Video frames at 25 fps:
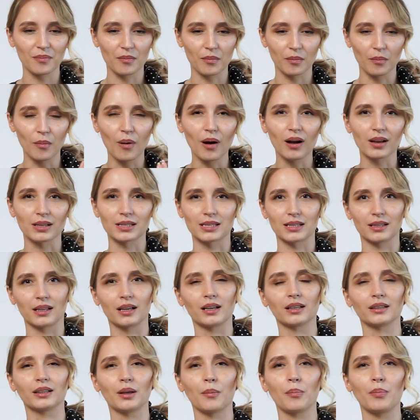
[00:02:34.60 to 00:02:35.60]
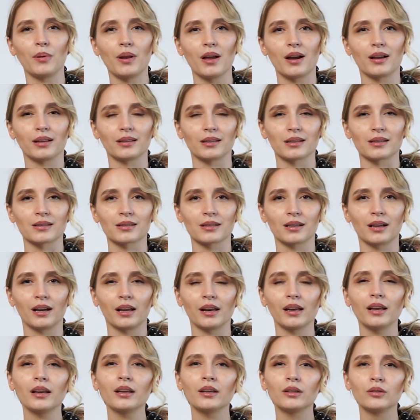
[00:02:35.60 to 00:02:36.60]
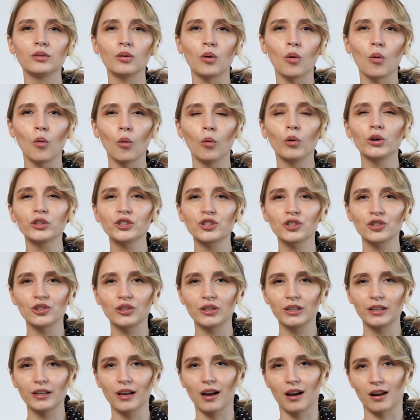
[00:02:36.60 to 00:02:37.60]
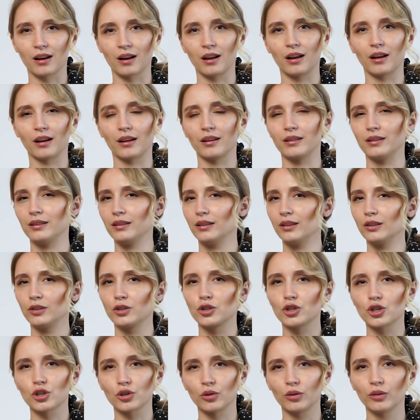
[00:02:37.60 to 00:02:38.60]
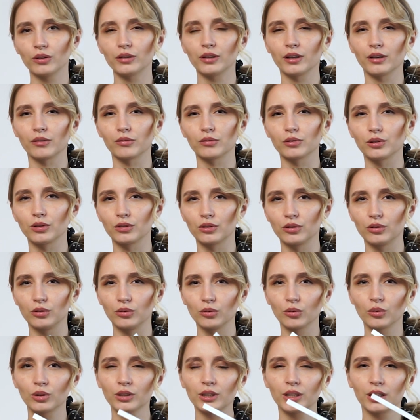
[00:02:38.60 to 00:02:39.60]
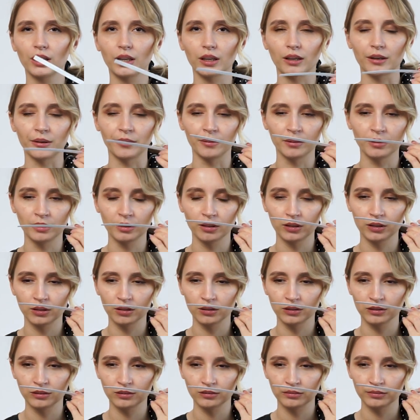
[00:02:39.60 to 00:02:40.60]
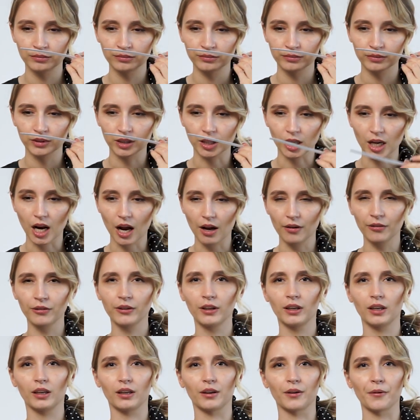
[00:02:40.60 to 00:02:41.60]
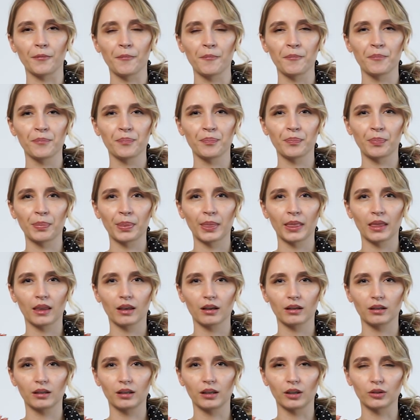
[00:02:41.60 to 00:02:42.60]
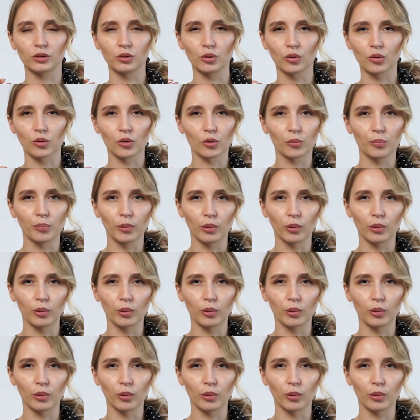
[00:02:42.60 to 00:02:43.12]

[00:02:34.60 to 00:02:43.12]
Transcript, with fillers: масло конопляное скорее, но очень яркое, не лишенное вот этой нотки, травки, которую